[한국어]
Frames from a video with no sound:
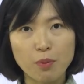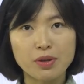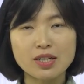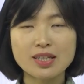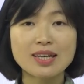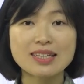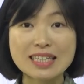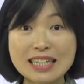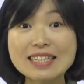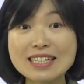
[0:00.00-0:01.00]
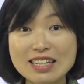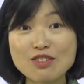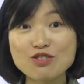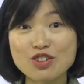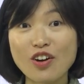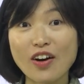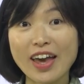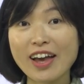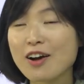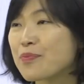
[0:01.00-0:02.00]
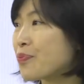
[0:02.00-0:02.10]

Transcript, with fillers: 범위는 in을 써주는 거예요.